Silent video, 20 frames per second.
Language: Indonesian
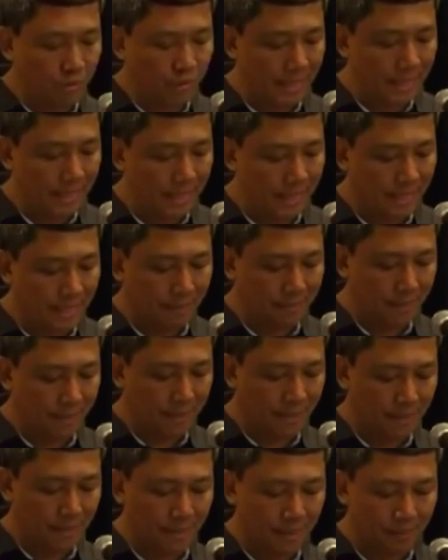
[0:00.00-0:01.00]
paling
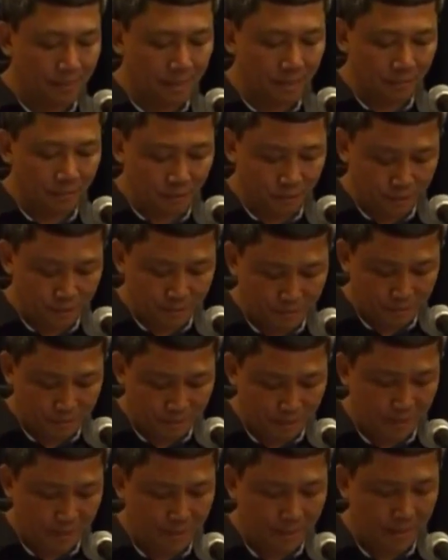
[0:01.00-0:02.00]
hingar-bingar dalam aforisme
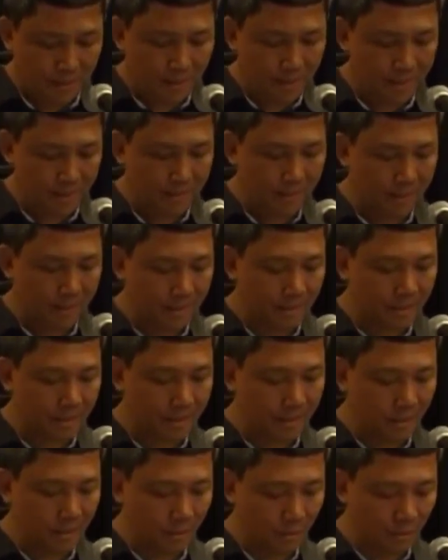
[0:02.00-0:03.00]
terkenal gaya Siensa
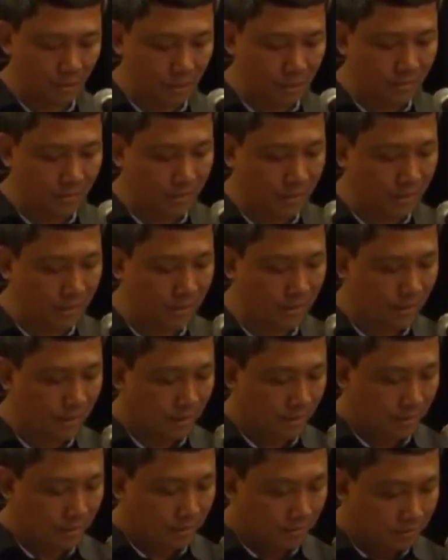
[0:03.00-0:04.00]

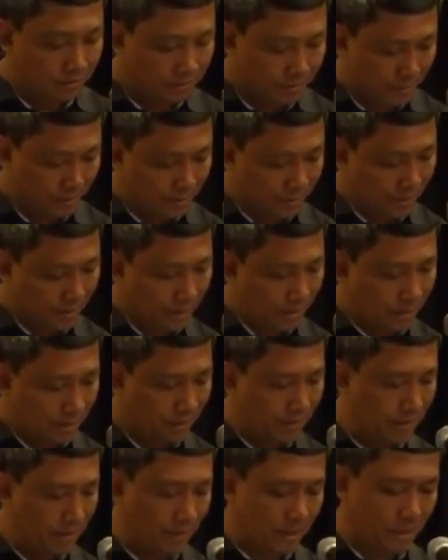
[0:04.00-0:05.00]
125 tentang
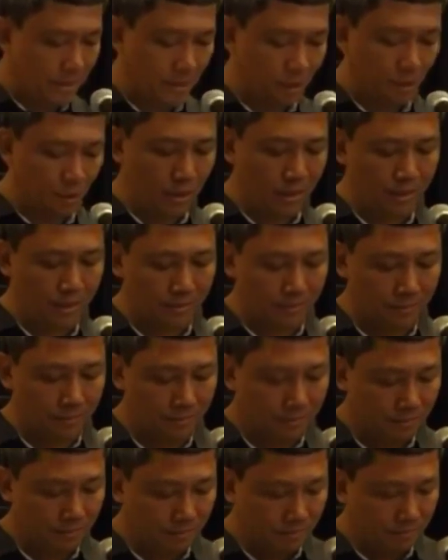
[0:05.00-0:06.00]
kematian Tuhan
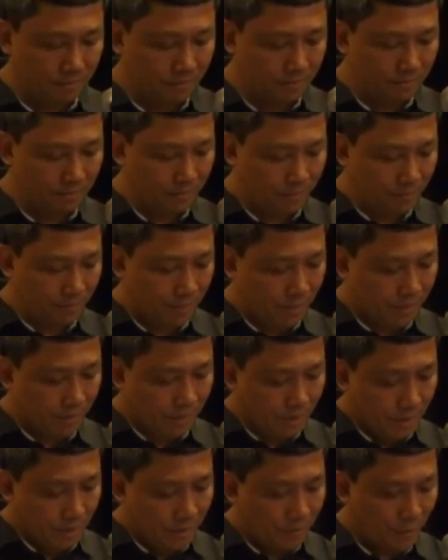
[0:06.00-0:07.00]

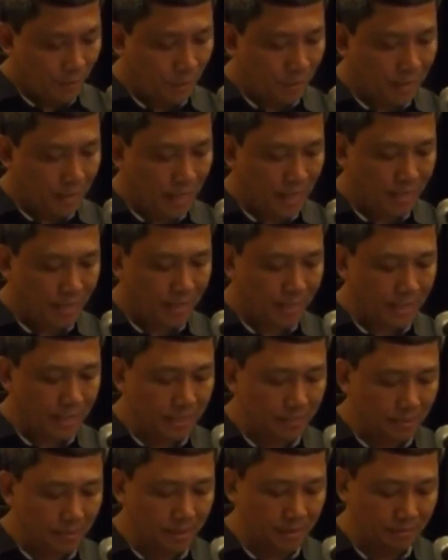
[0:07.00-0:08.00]
fenomena
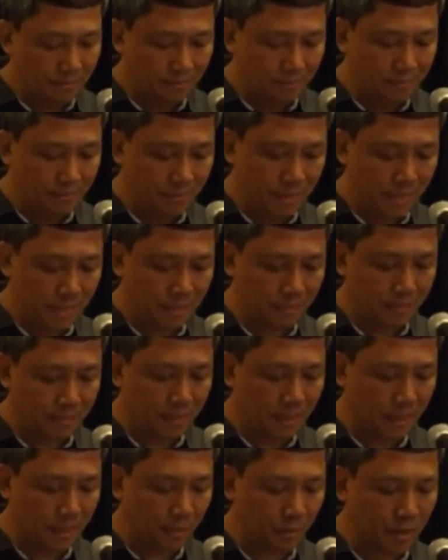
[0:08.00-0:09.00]
ateisme yang
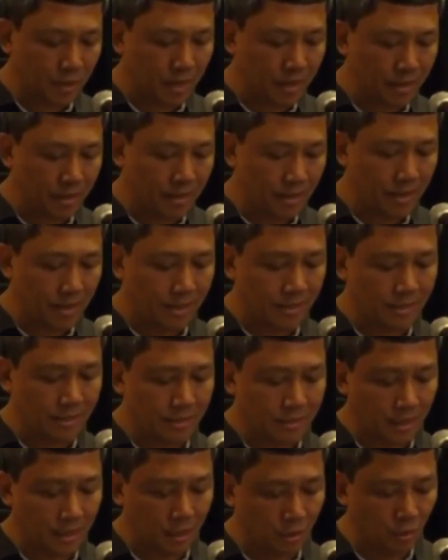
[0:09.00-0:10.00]
sebenarnya sudah ada
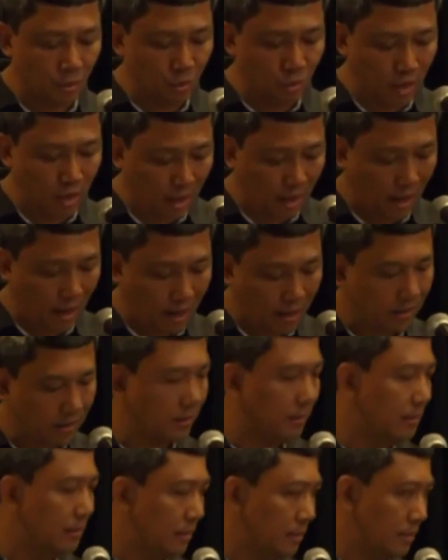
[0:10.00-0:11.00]
sejak dulu kala
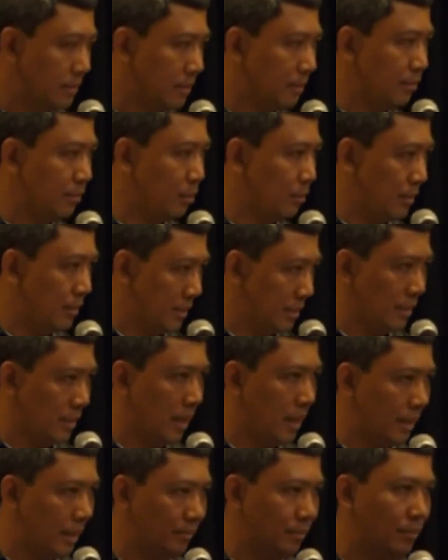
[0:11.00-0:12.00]
ya jadi sebelum Nietzsche
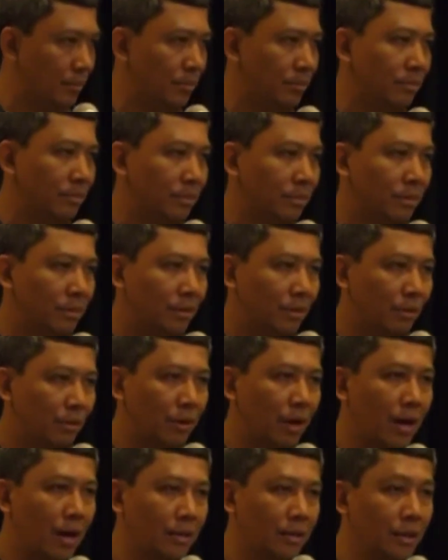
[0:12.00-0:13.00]
lahir pun
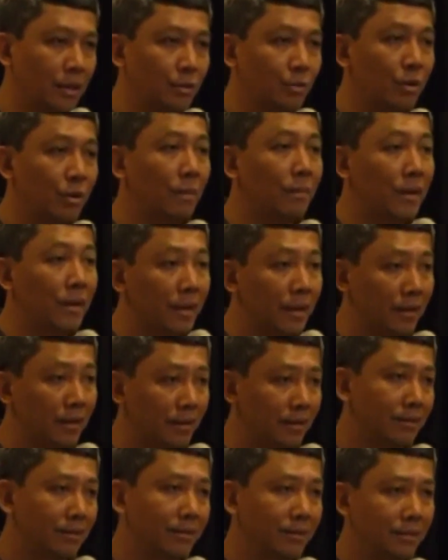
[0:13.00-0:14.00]
orang ateis sudah banyak
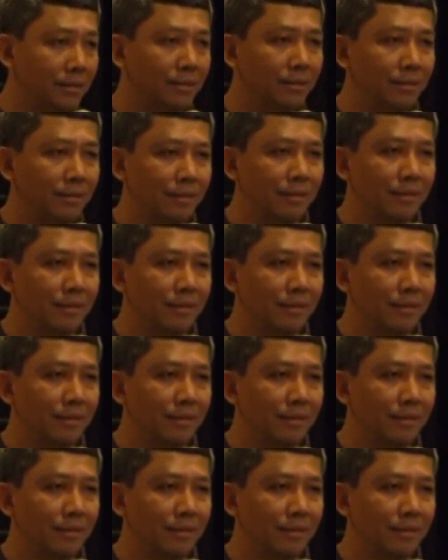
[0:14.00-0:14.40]
ya jadi